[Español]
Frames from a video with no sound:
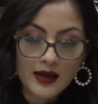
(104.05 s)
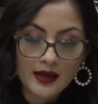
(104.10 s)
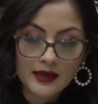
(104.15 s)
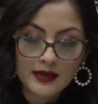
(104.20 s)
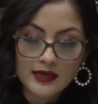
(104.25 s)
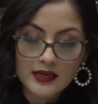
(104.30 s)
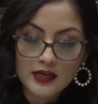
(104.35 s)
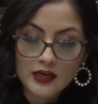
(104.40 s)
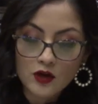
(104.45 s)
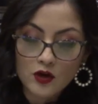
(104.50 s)

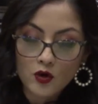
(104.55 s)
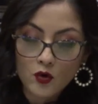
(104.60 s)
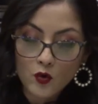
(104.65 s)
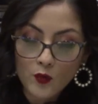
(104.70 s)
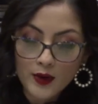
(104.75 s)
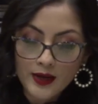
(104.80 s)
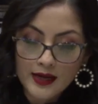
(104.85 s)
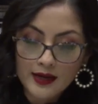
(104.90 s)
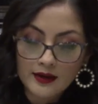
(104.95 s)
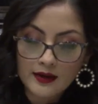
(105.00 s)

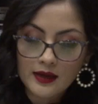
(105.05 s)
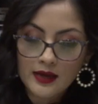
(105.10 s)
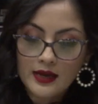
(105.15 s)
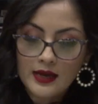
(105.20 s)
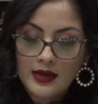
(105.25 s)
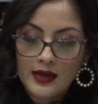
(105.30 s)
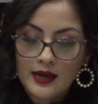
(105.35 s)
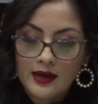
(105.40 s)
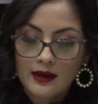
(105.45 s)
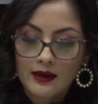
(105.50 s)
incluir
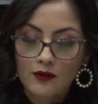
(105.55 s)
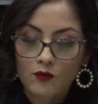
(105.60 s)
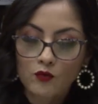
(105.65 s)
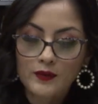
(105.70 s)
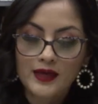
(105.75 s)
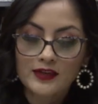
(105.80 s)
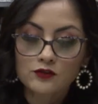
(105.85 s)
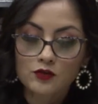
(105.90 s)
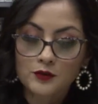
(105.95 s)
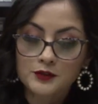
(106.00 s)

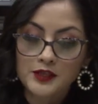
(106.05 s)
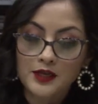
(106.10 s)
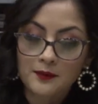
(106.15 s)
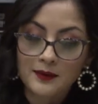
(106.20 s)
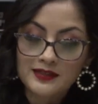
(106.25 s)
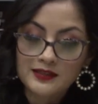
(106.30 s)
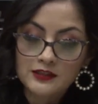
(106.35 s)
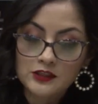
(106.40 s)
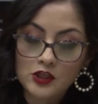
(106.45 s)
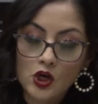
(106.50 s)
unas
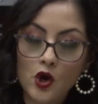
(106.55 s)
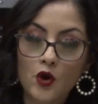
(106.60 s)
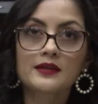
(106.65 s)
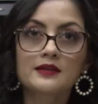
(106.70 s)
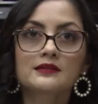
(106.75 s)
observaciones.